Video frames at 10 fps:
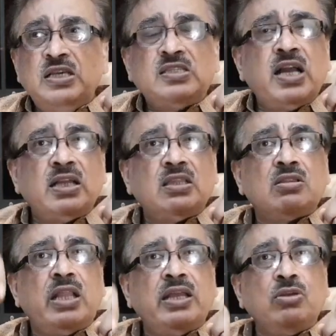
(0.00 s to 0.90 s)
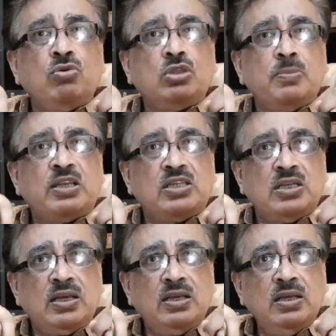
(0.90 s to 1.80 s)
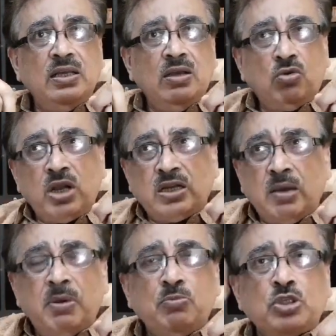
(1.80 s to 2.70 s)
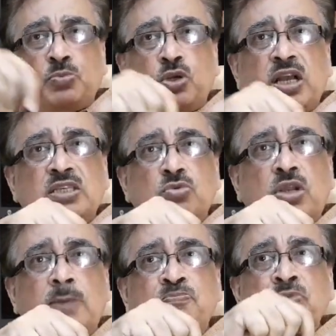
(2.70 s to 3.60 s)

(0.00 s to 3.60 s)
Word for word: ফিক্সড জায়গাতে লাইন করতে পারছি না ওটা একটা আমার মনে আছে ওটা